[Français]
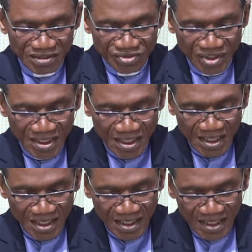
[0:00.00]

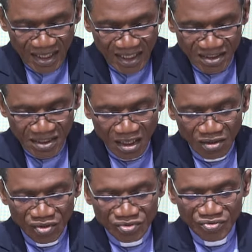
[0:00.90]
générale à
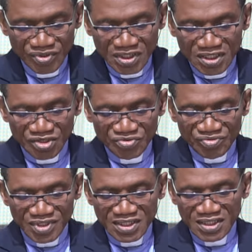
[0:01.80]
Charlotte aux
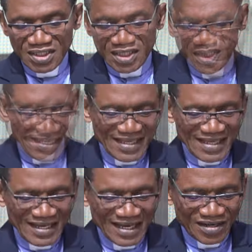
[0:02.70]
États-Unis.
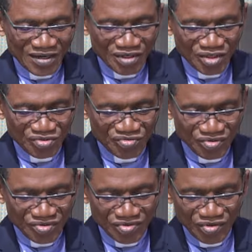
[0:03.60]
Il en
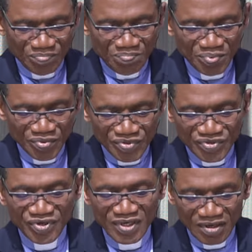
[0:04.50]
résulte que
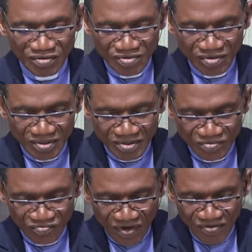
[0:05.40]
plusieurs rencontres
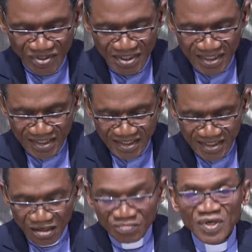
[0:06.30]
doivent
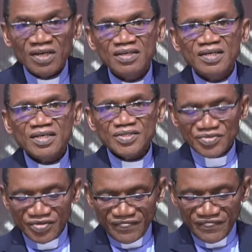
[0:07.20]
nécessairement
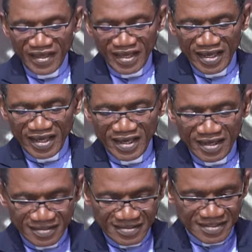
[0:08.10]
se faire
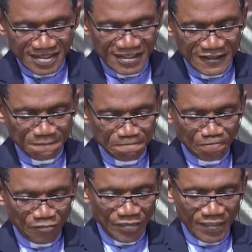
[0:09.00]
ainsi
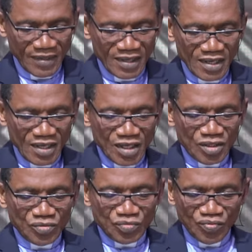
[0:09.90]

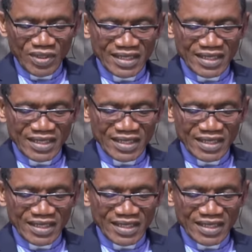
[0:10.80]
tous